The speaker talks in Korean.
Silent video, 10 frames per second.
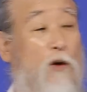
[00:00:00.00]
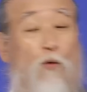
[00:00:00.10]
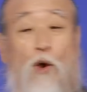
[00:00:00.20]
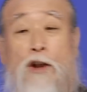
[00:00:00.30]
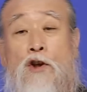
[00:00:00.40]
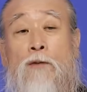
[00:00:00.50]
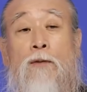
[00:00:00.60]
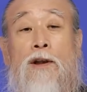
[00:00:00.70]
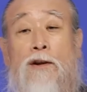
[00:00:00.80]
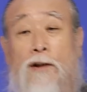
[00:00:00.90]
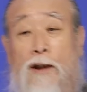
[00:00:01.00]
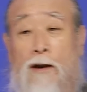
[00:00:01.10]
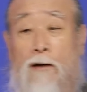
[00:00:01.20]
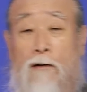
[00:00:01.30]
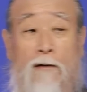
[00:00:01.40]
우리
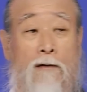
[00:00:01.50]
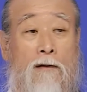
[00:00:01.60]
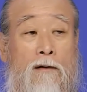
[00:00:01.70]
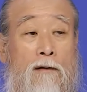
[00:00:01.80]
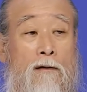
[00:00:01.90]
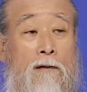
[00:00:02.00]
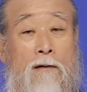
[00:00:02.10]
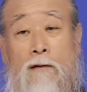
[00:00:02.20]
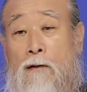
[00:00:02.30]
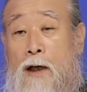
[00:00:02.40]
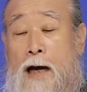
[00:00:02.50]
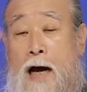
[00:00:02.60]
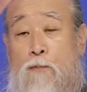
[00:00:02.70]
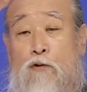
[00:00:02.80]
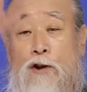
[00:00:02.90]
젊은이들이
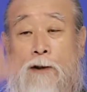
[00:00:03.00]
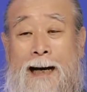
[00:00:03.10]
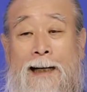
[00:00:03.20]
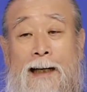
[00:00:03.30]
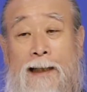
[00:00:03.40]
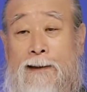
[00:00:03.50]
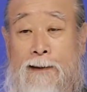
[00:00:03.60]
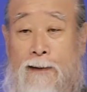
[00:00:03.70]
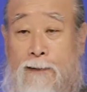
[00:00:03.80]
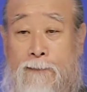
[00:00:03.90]
하부 일을 안 하려 그래.